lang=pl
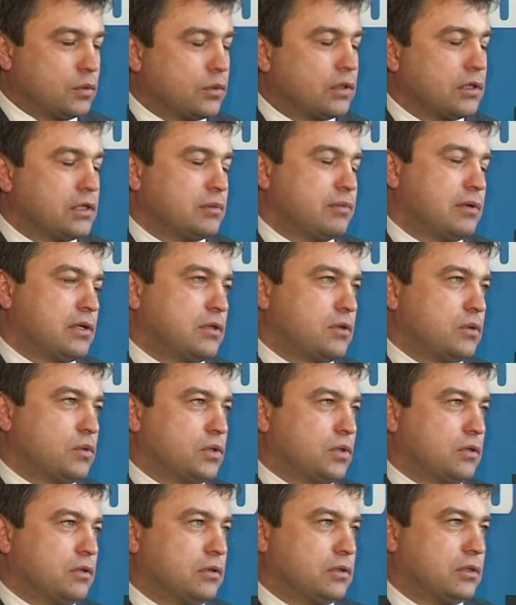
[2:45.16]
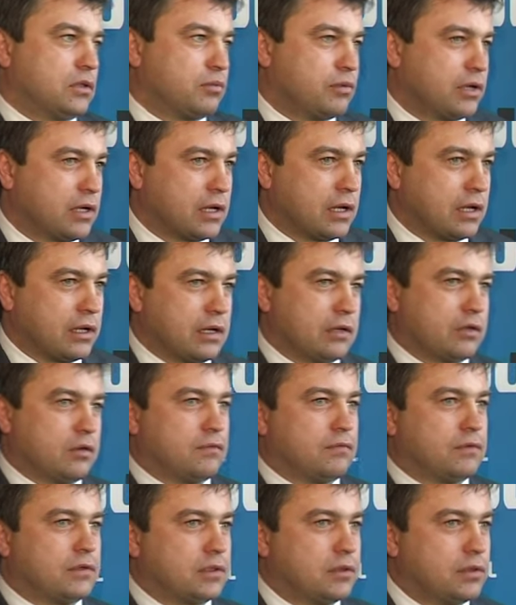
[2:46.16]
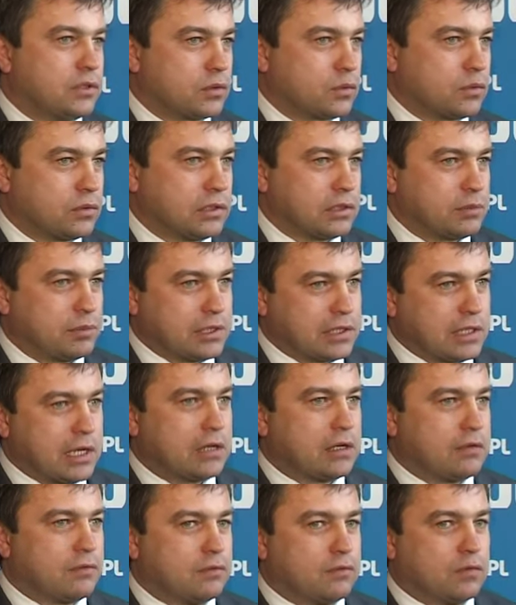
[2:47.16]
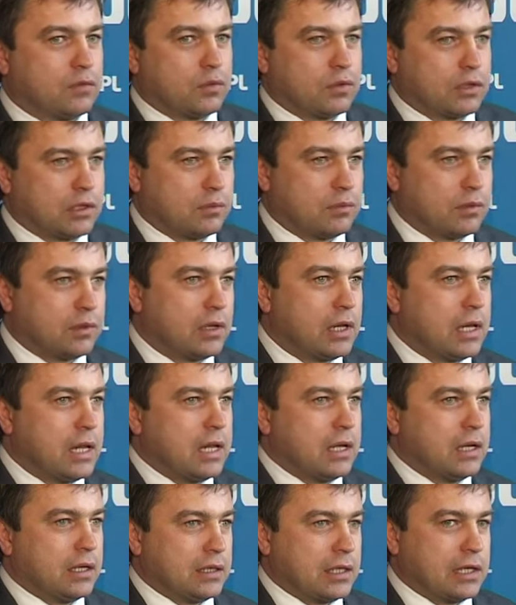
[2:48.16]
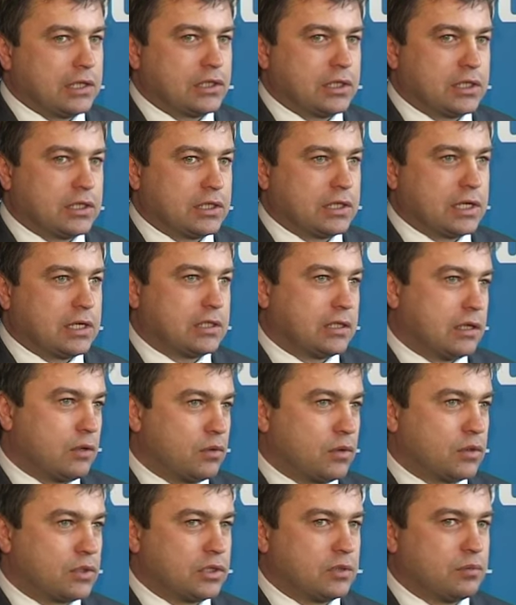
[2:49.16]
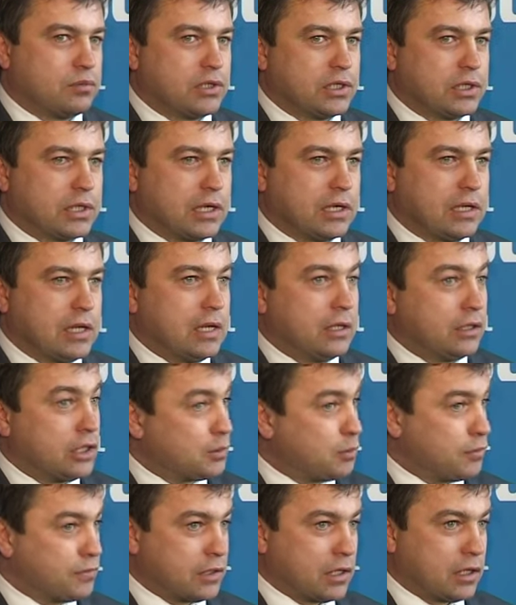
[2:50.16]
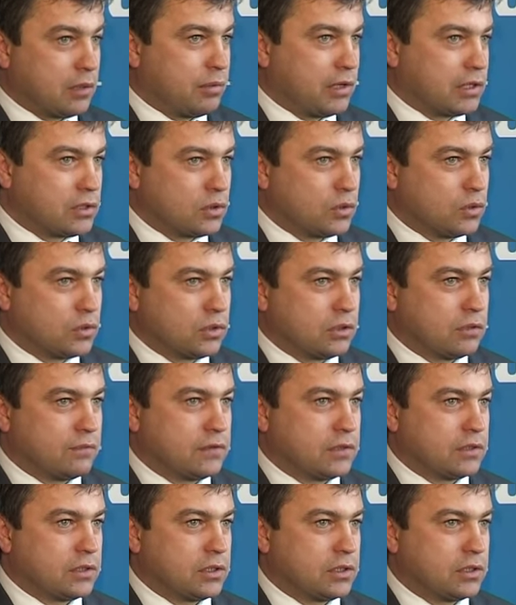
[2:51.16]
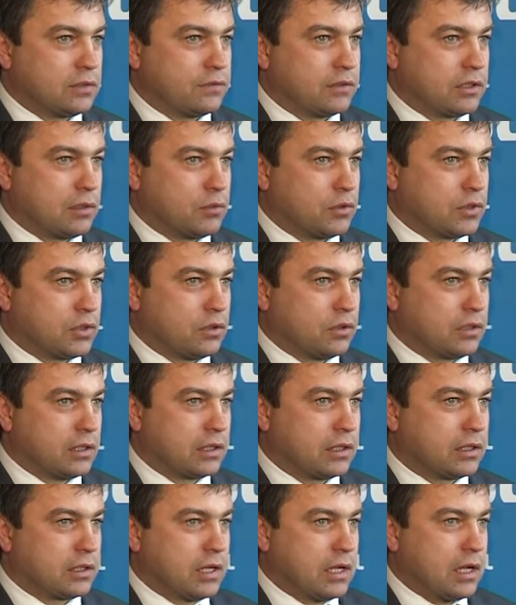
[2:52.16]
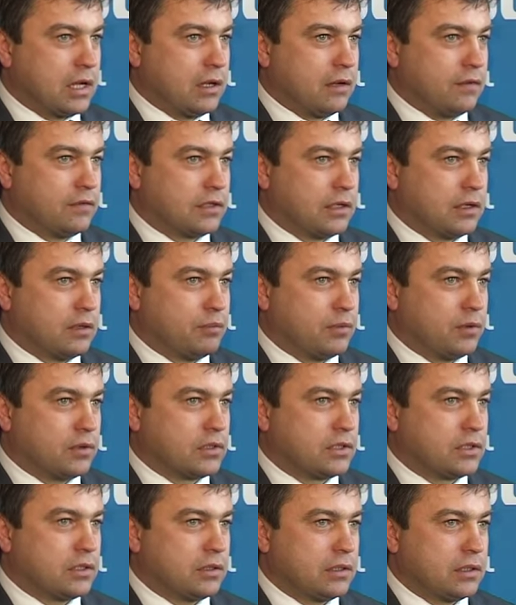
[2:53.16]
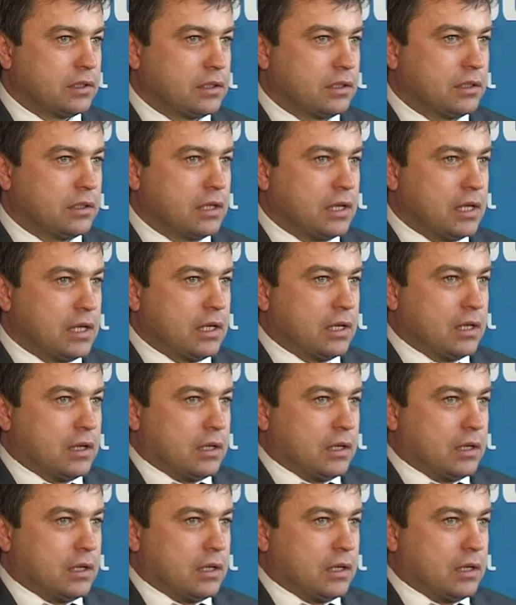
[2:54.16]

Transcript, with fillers: tutaj jest bardzo dużo do zrobienia. Ja tę dyskusję specjalnie wywołuję, bo nadszedł czas, euro się zbliża, też powstaje bardzo dużo inwestycji w samorządach w całej Polsce i